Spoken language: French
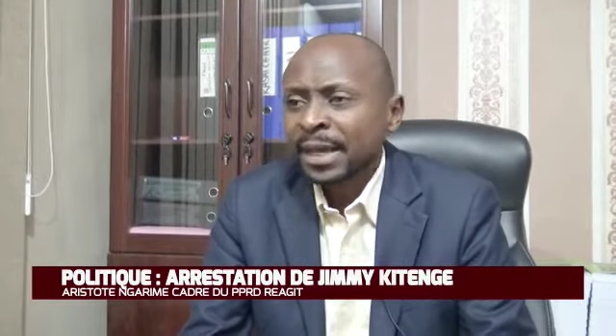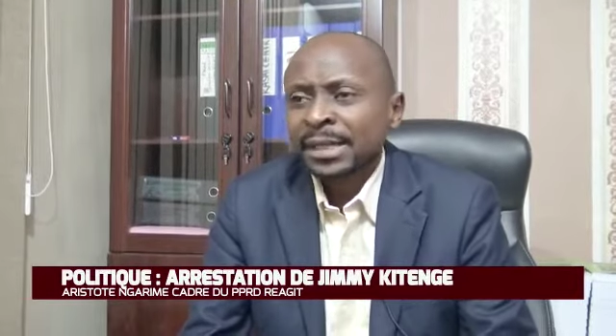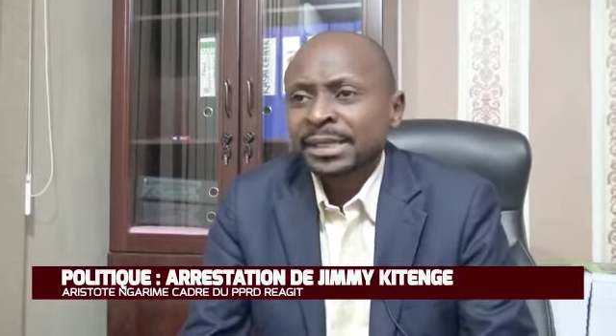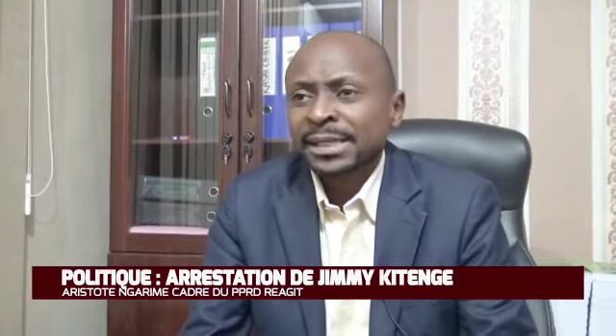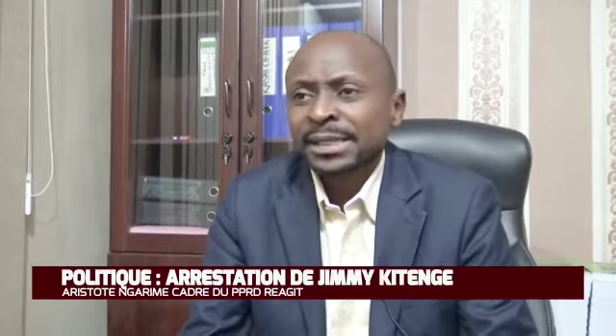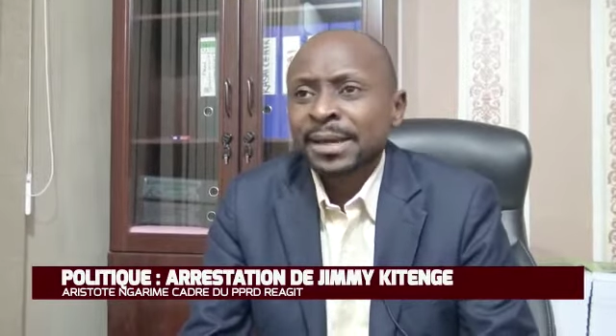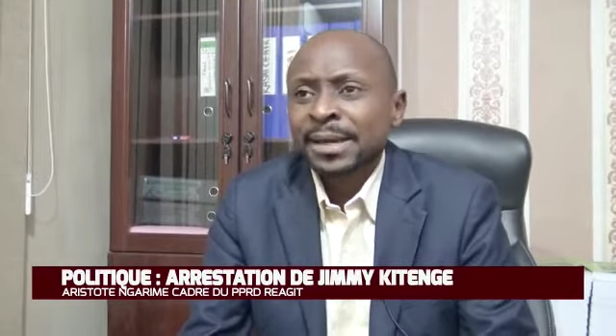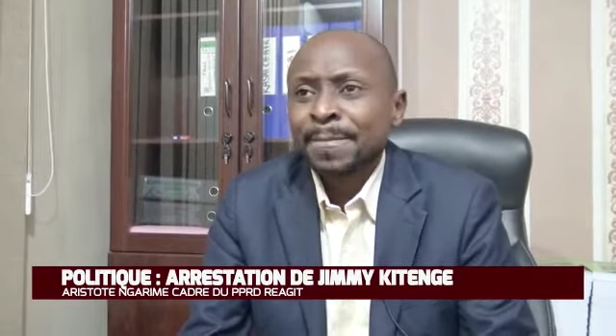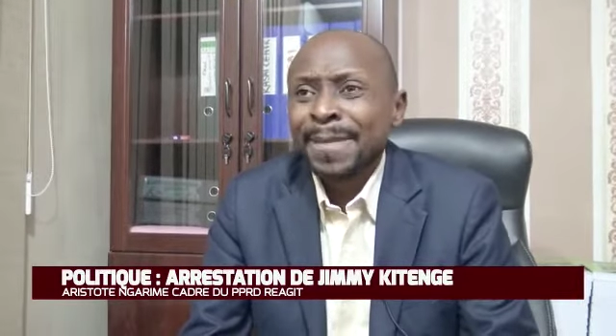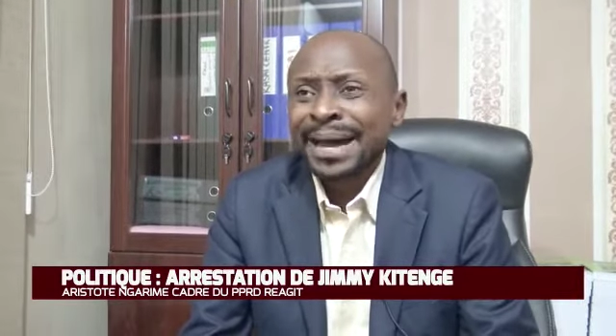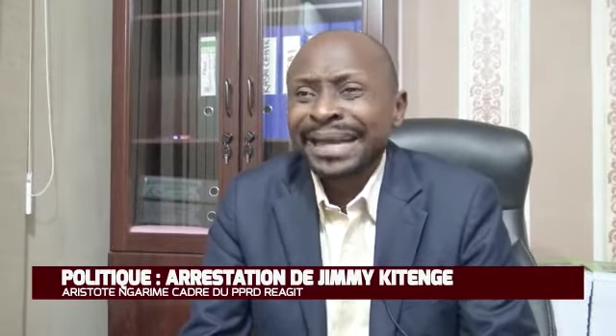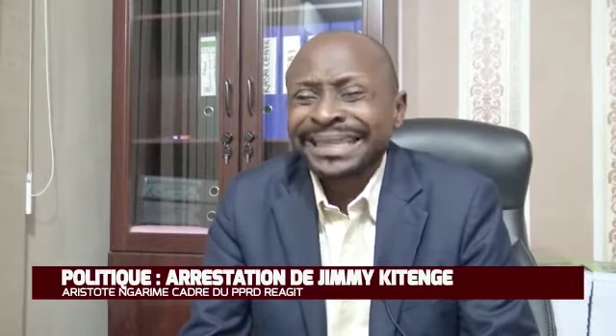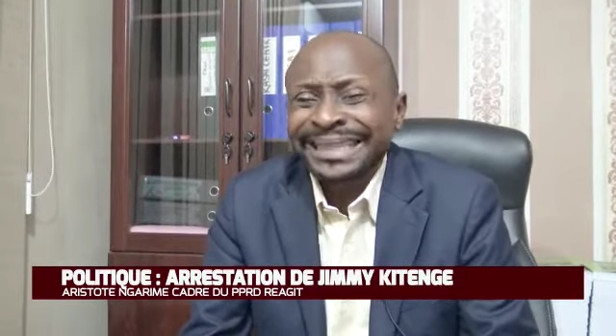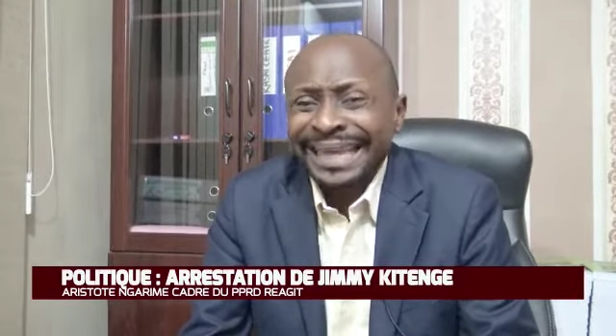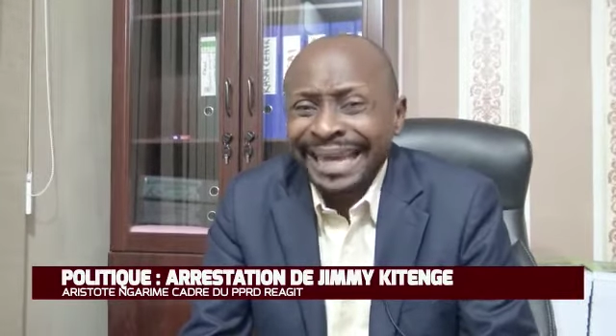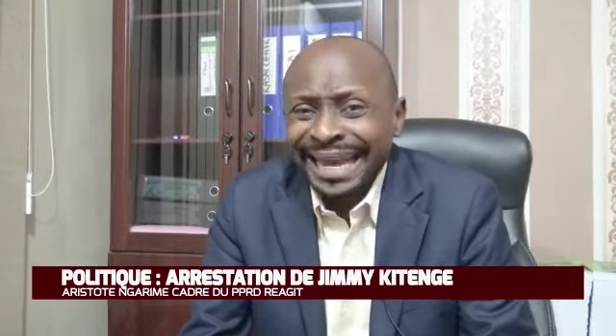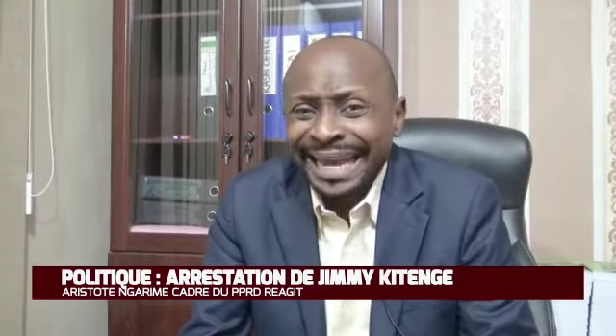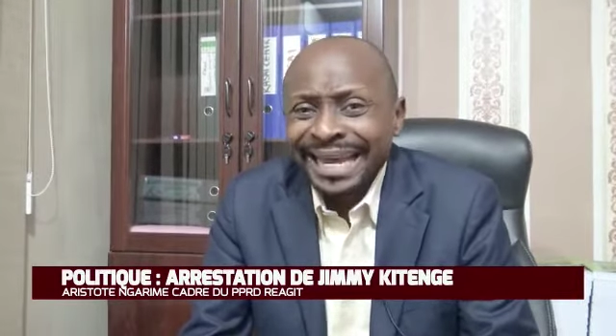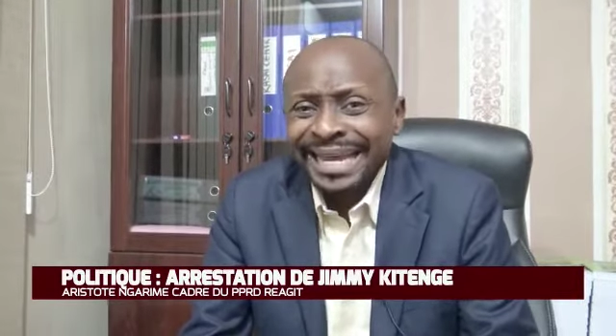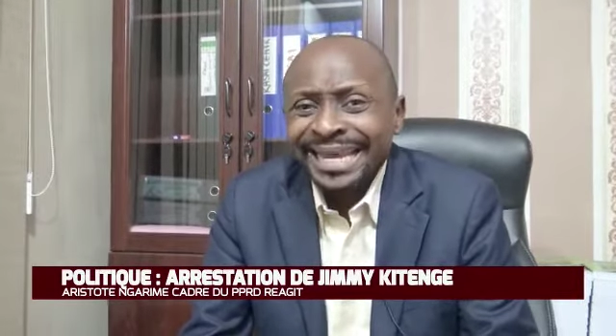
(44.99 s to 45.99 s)
Ce
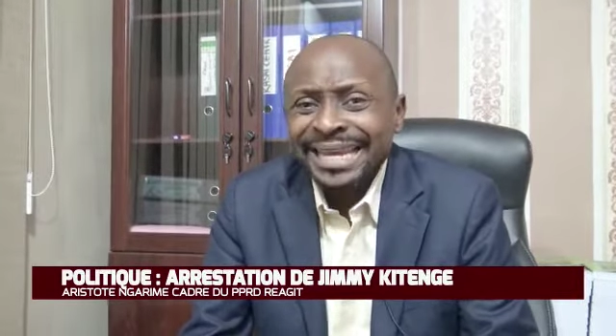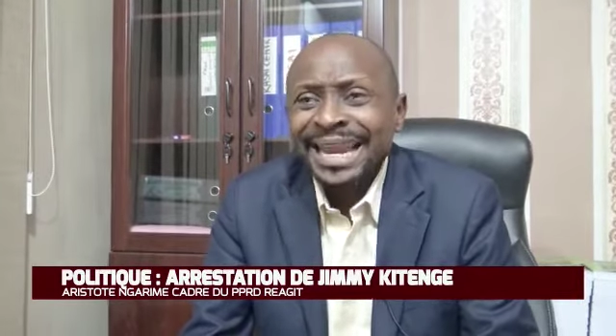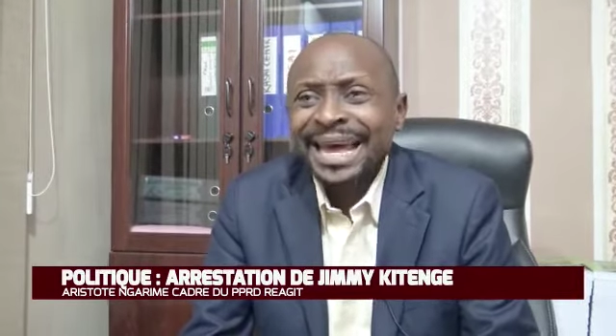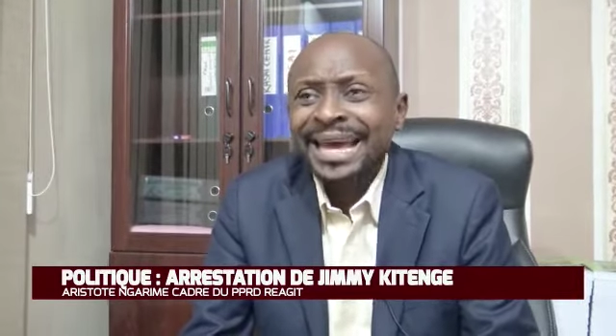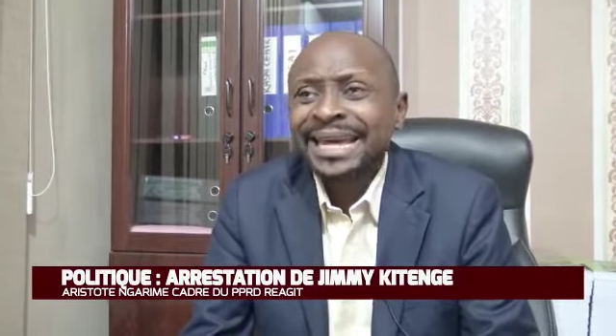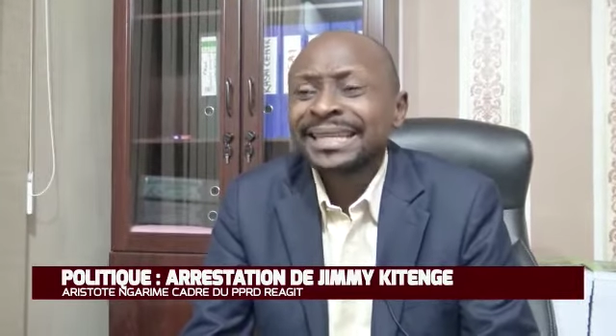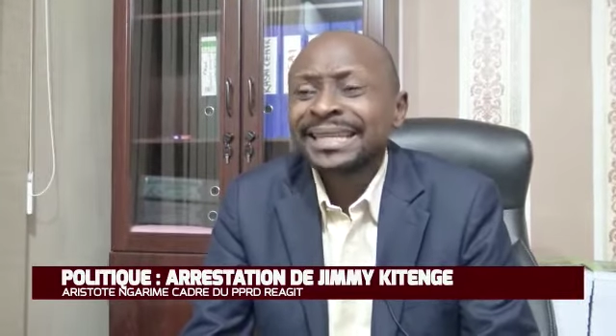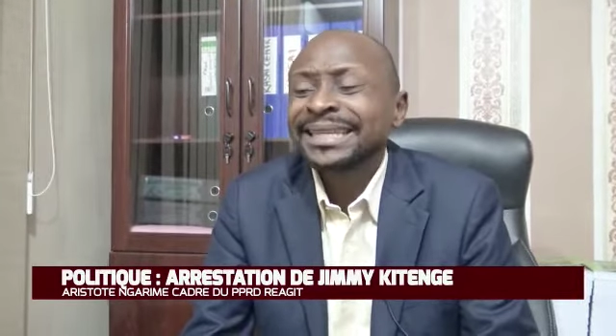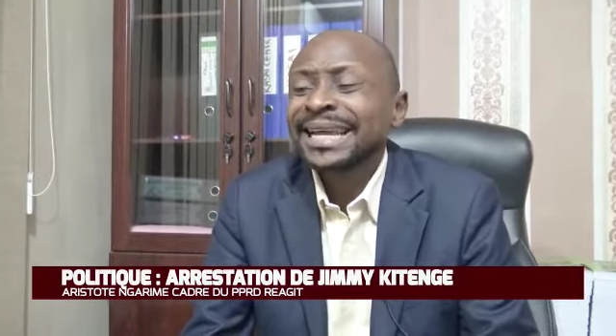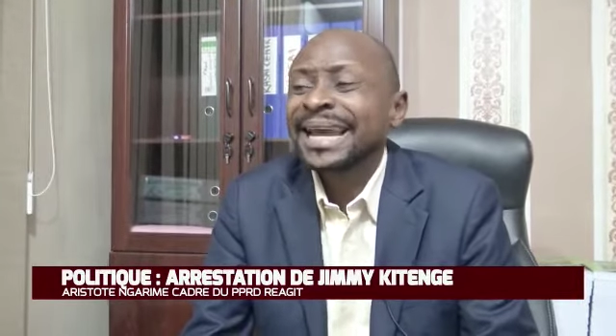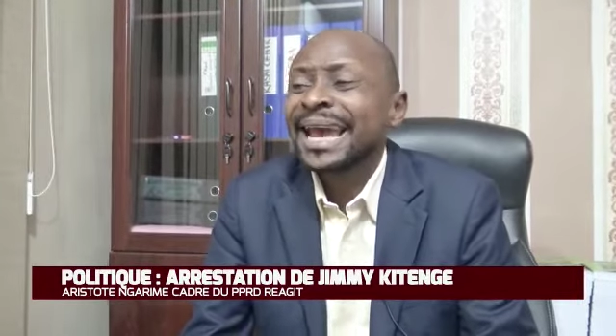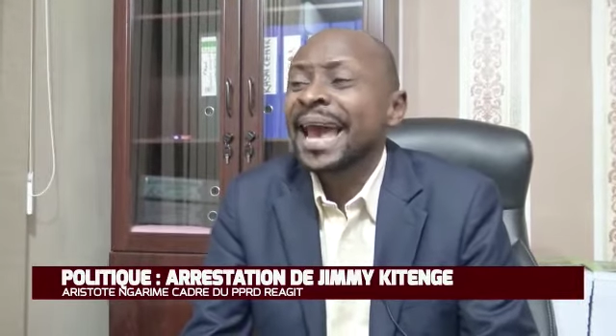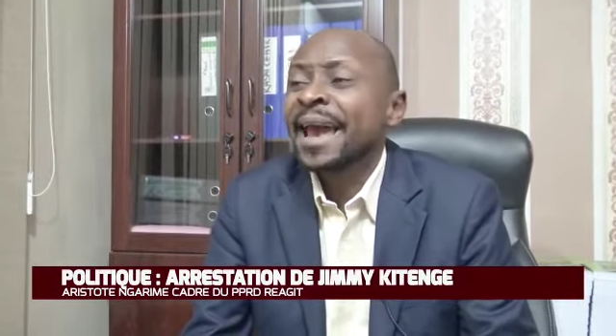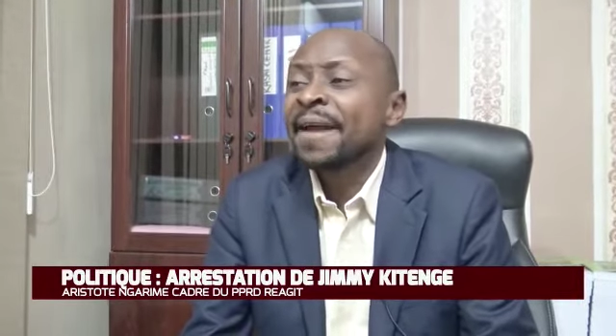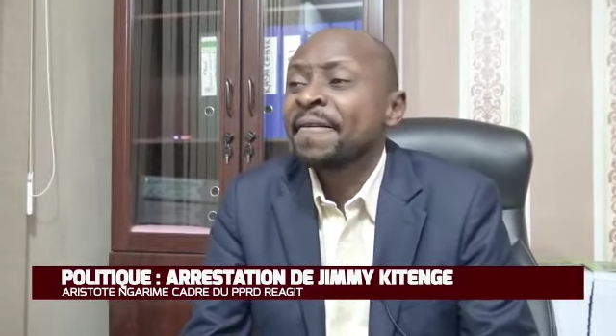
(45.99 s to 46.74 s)
matin, il a été